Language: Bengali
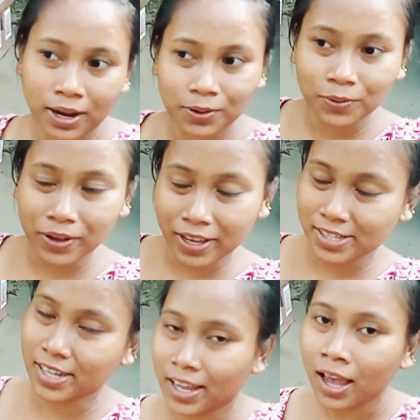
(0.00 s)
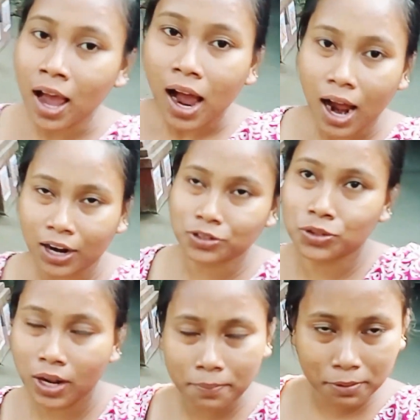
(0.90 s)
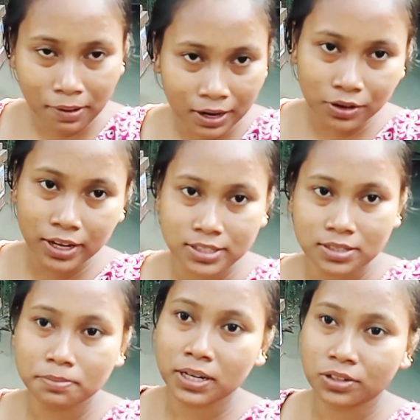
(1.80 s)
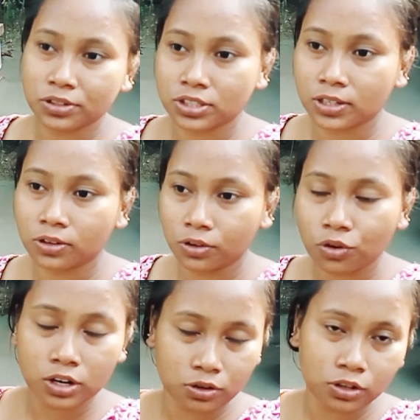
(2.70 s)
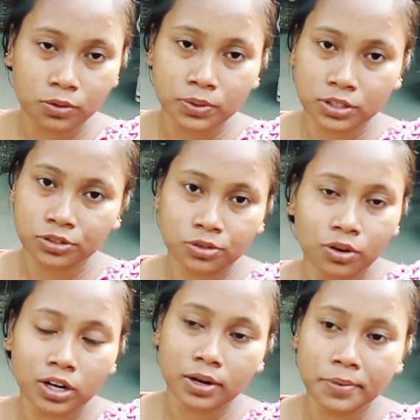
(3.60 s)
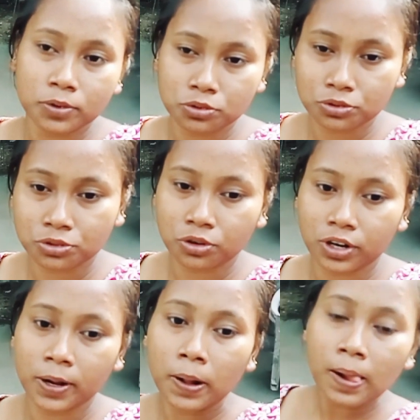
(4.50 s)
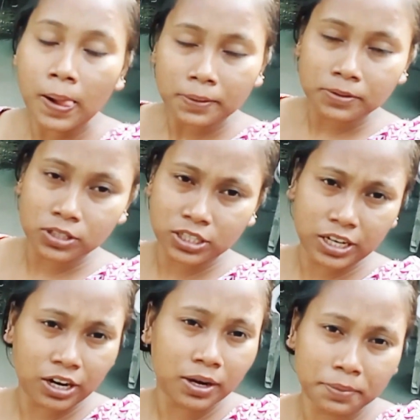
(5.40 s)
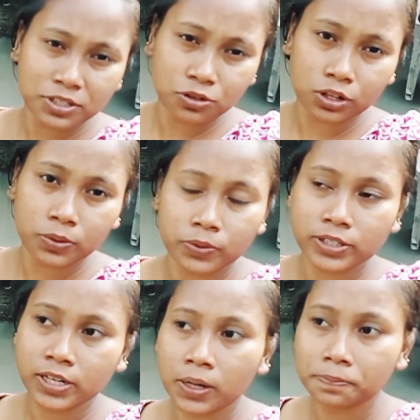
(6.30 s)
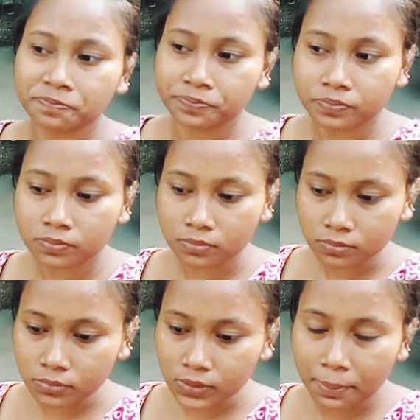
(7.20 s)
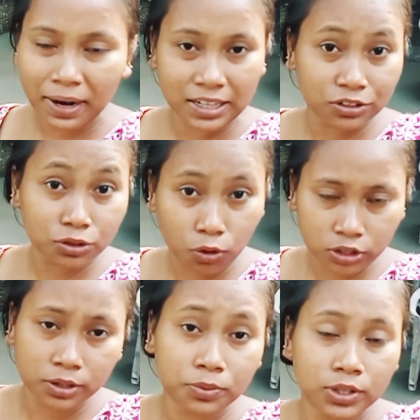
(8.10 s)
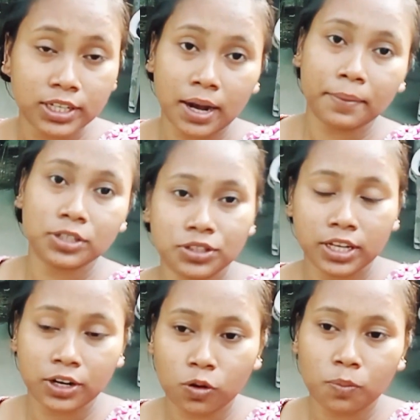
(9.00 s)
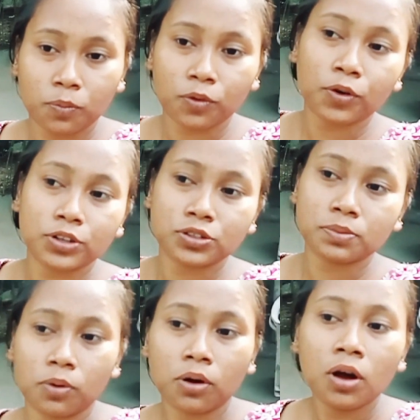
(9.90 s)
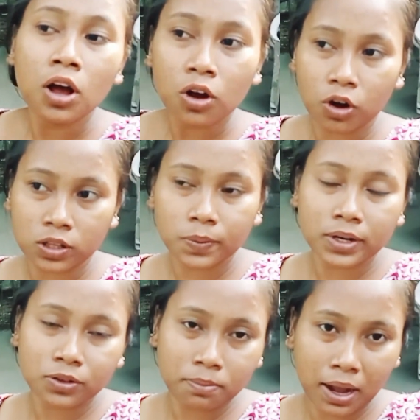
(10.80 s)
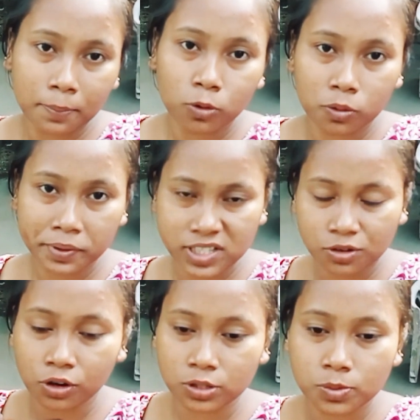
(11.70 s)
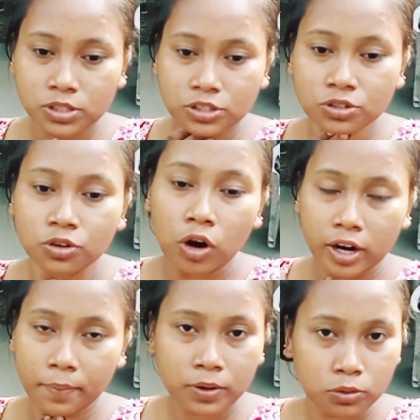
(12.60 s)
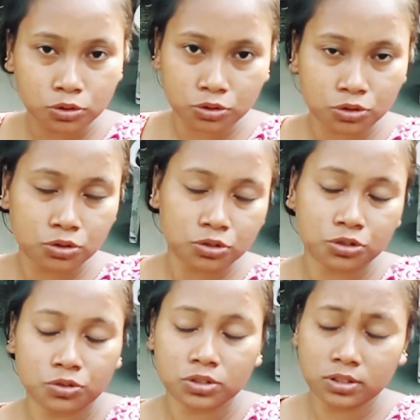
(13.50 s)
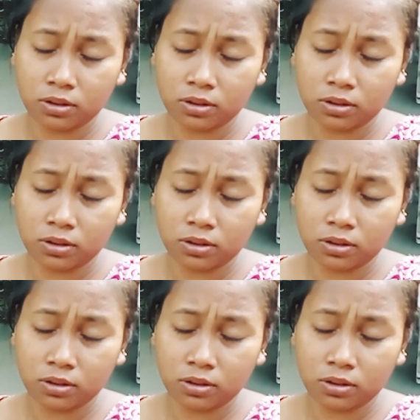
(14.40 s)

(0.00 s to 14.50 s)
ভালো হয়ে যাই আর এমনি ভালোই আছি বাট হচ্ছে গলা কথা বলতে যেহেতু গলাটা আমার খুসখুস করে তো সেই কারণে বেশি কথা বলি না বাড়িতে তো কথা বলি আবার যদি এরকম করে যদি কথা বলি তো মা বকবে এই যে কথা বলছি জন্য গলাটা আমার খুসখুস খুসখুস করছে